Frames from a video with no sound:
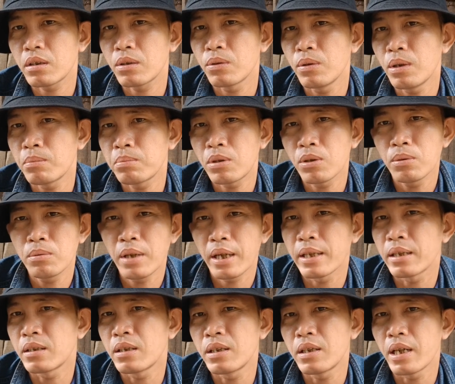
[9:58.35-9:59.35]
của ông chú
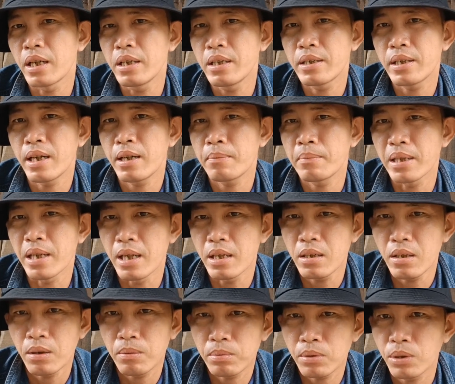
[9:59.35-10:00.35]
này suy nghĩ sao mà để
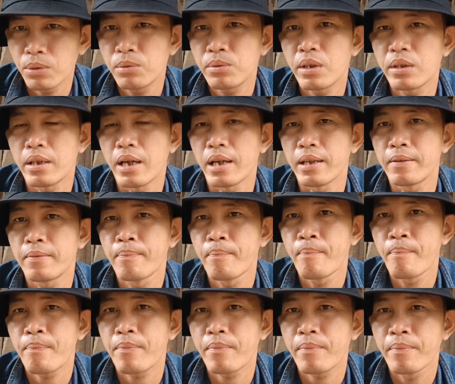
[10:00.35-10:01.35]
cho ông chú như vậy
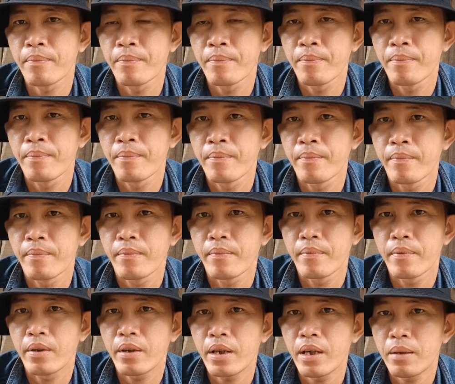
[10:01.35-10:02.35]

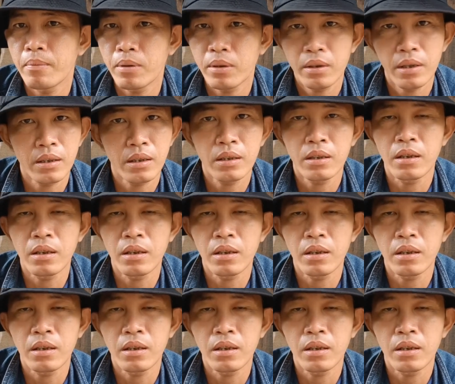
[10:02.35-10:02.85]
em thật